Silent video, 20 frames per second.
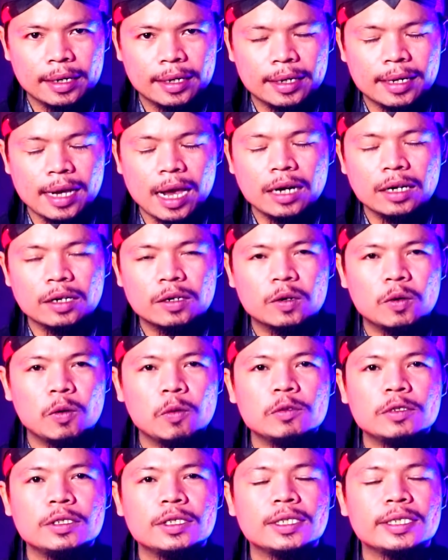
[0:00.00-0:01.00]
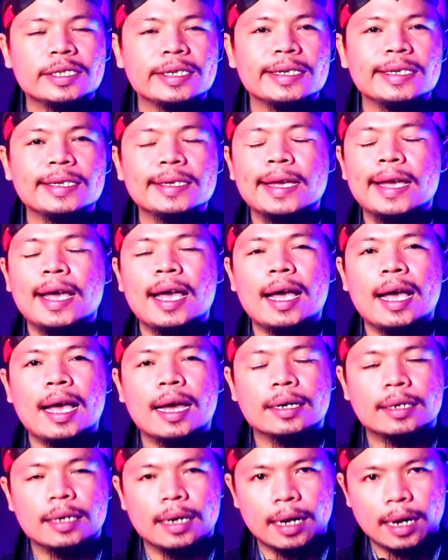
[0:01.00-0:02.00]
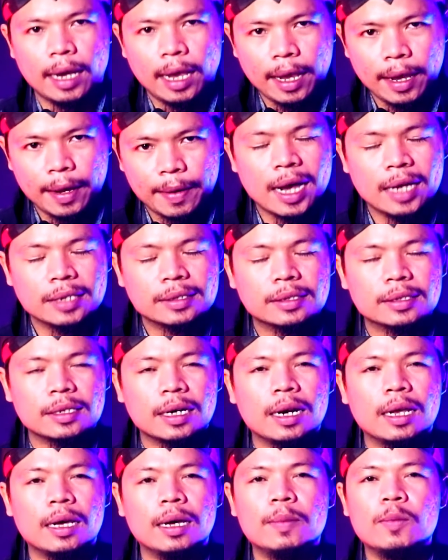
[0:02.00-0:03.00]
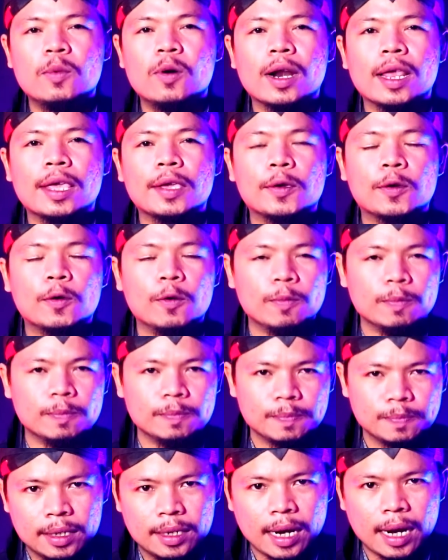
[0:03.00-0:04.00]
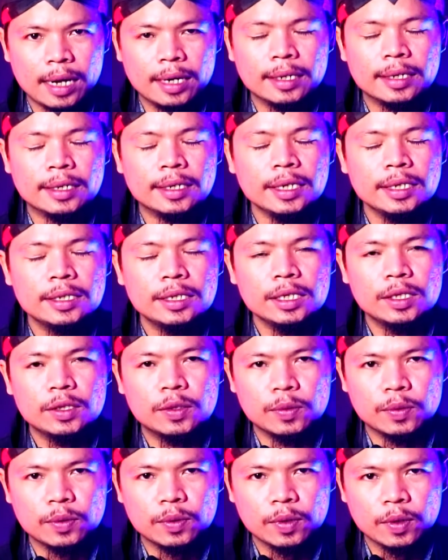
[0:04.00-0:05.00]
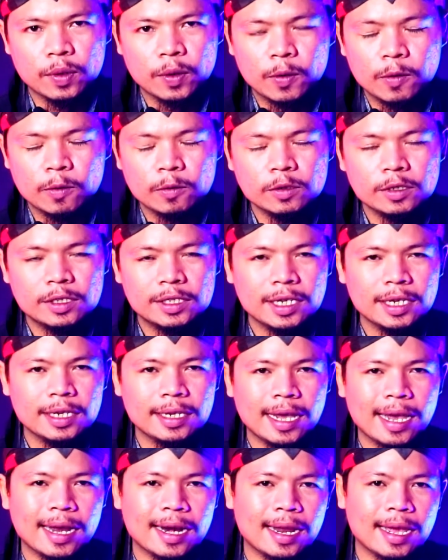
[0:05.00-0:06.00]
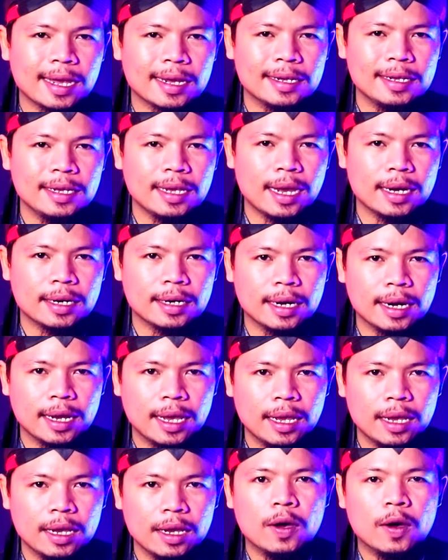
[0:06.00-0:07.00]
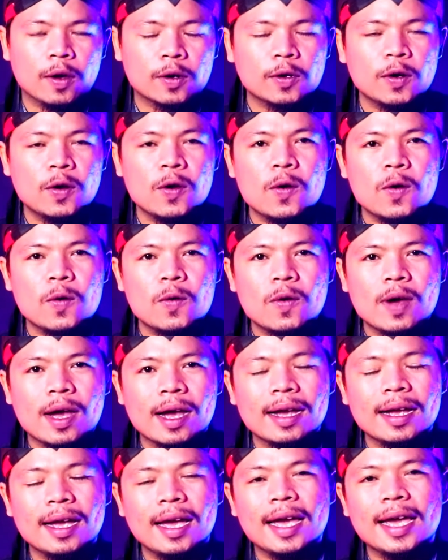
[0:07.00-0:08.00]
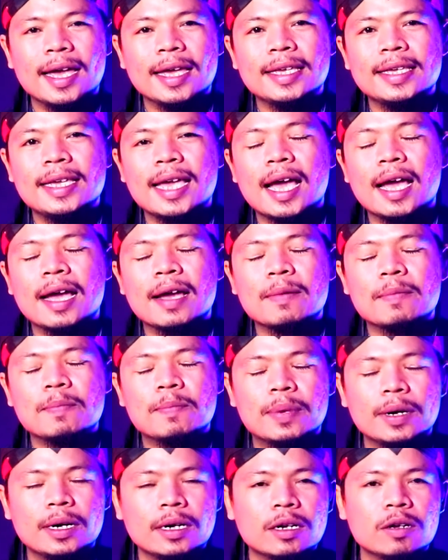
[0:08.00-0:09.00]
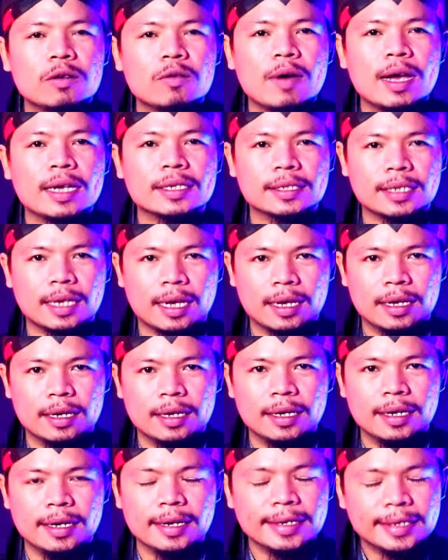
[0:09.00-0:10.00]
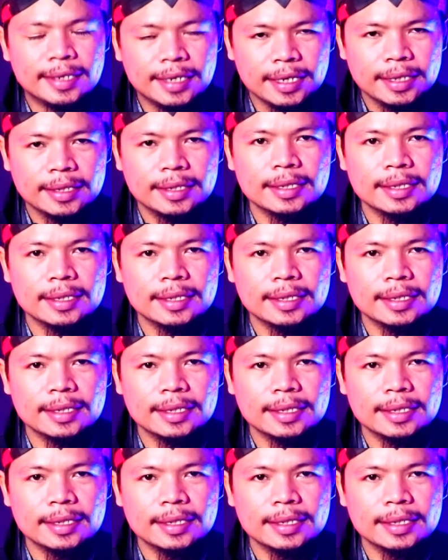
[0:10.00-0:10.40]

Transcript: Dengan kuncinya adalah Assalamualaikum. Dan di situ kuncinya lagi adalah roh uang yang berkuasa di